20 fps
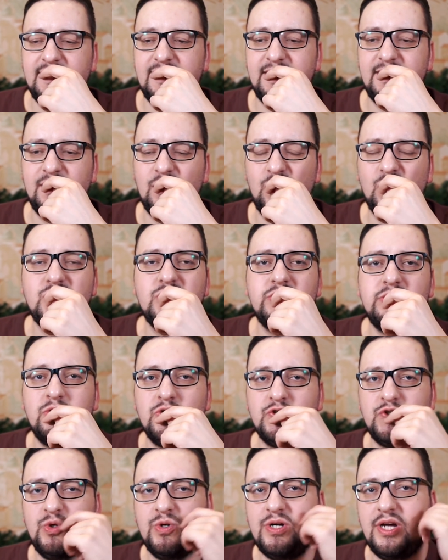Э, очень
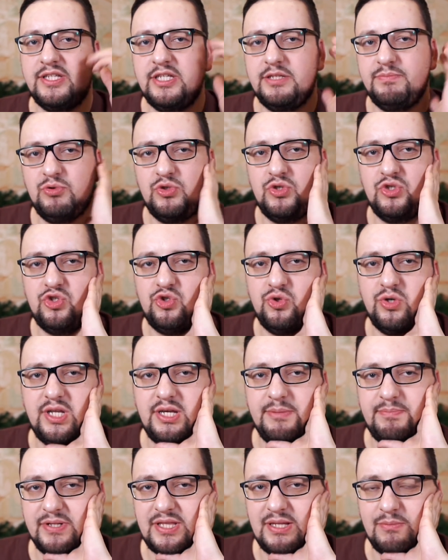сложно угодить будет
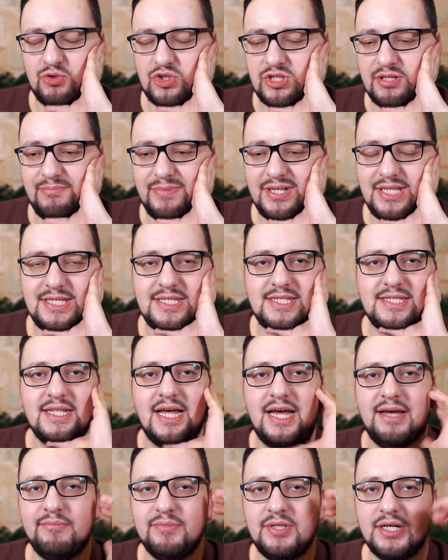жюри, потому что мы не
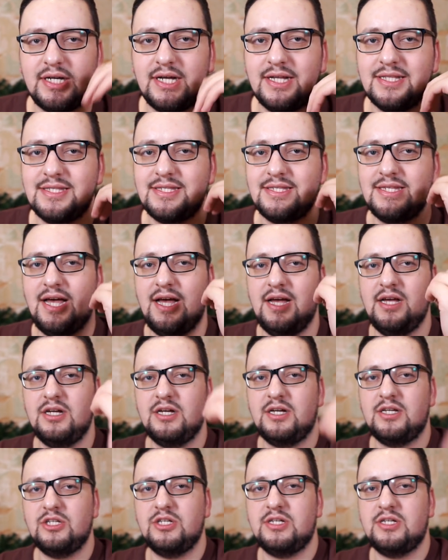знаем до конца,